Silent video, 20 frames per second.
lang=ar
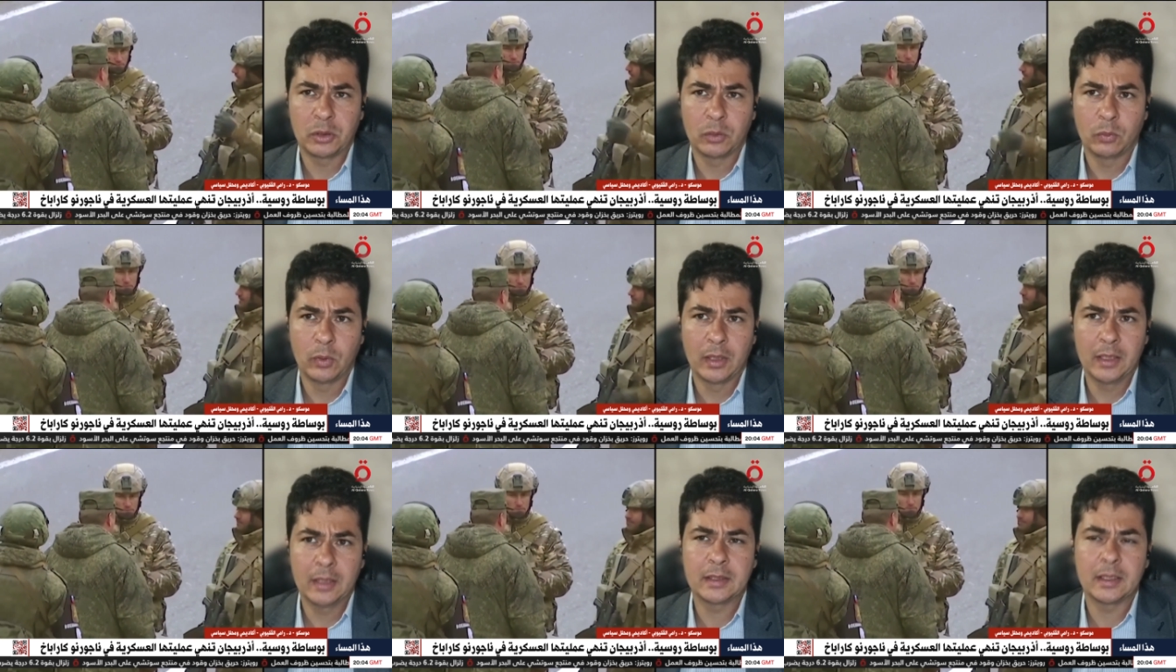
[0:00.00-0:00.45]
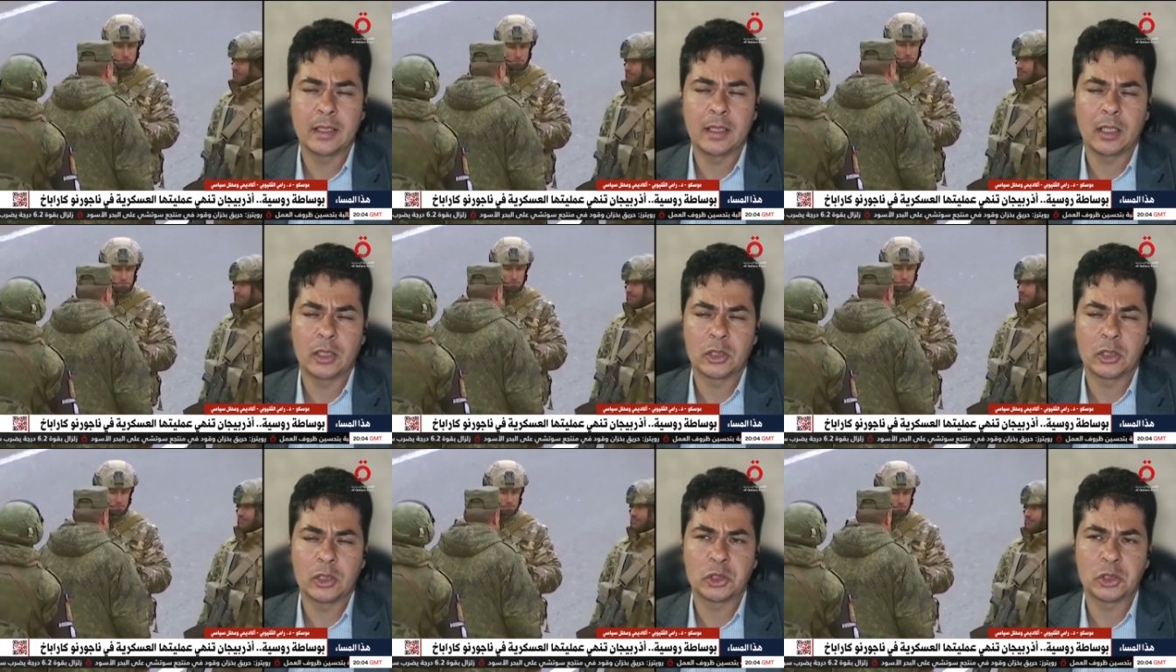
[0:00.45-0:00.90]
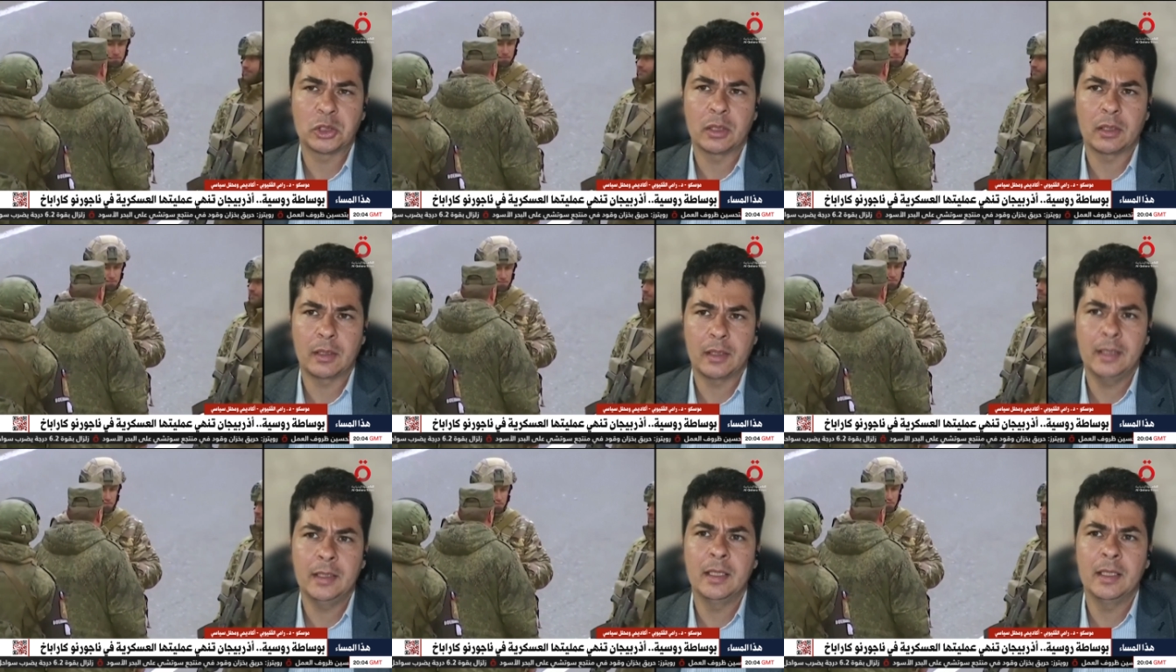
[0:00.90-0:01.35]
الوريثة
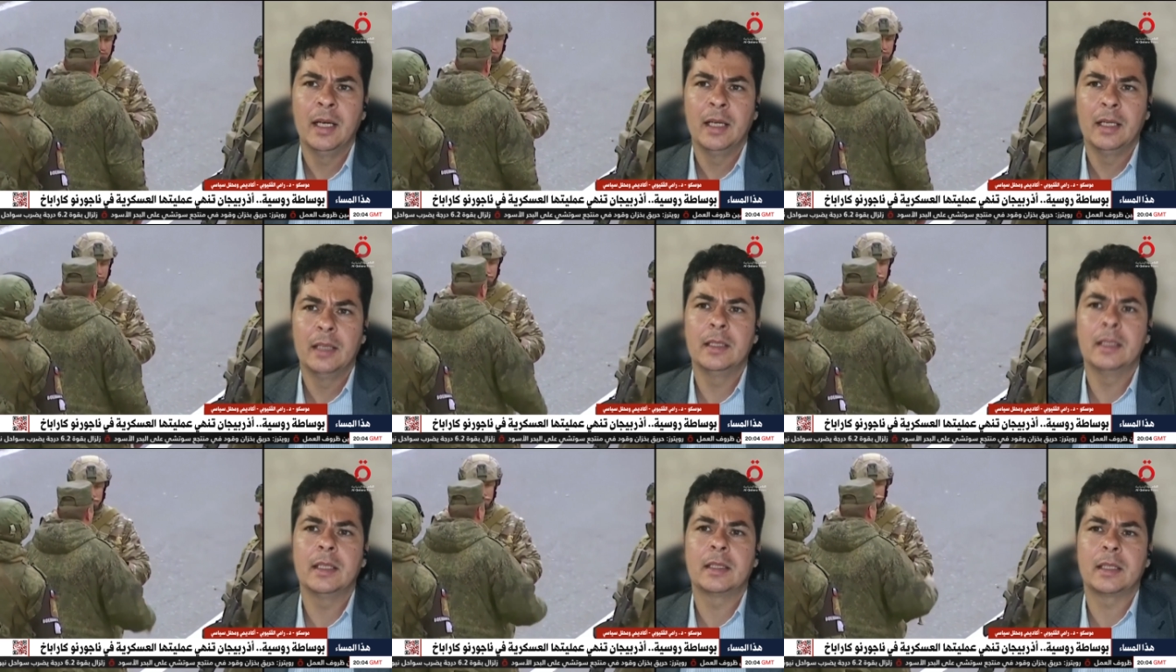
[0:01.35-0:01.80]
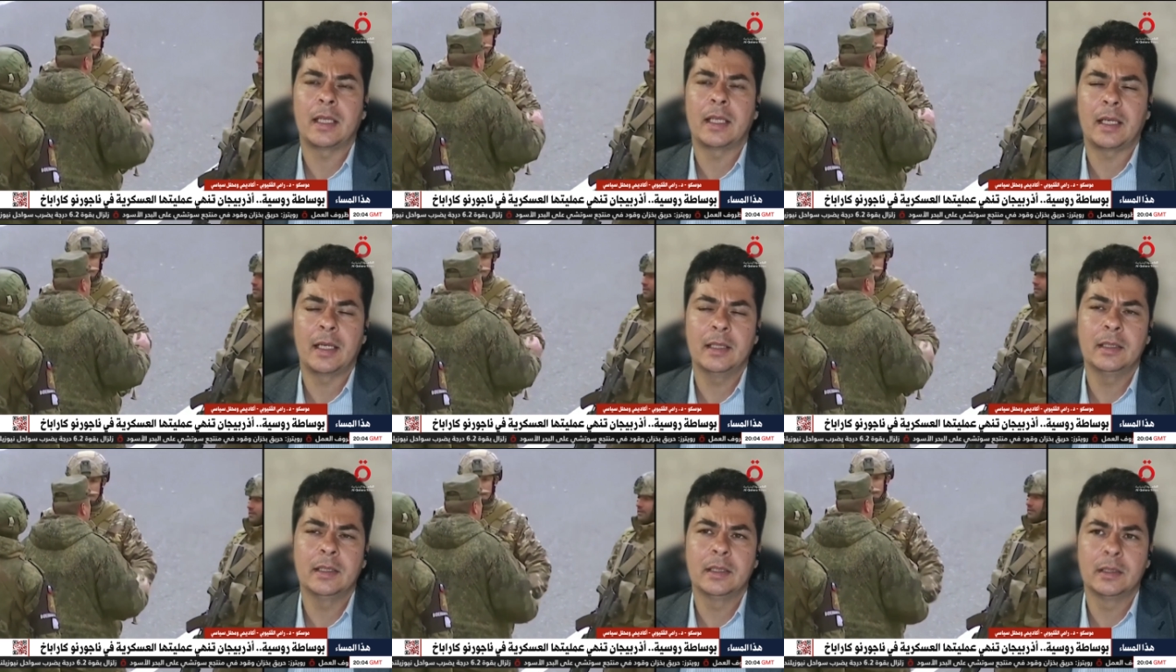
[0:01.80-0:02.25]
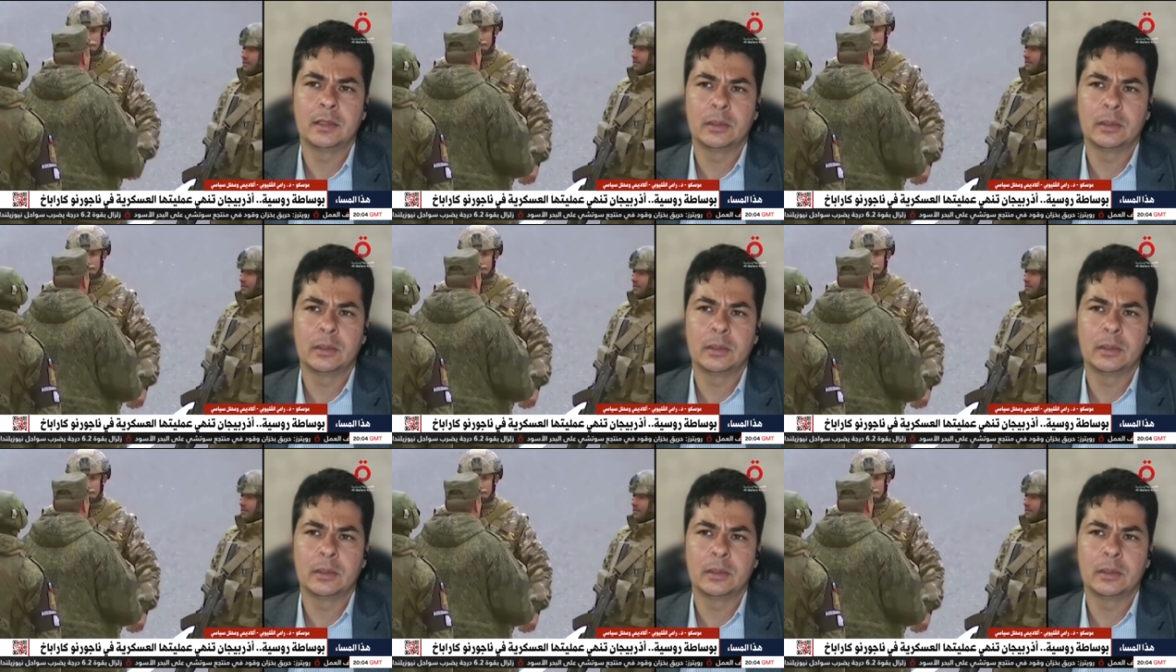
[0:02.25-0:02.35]
الشرعية للاتحاد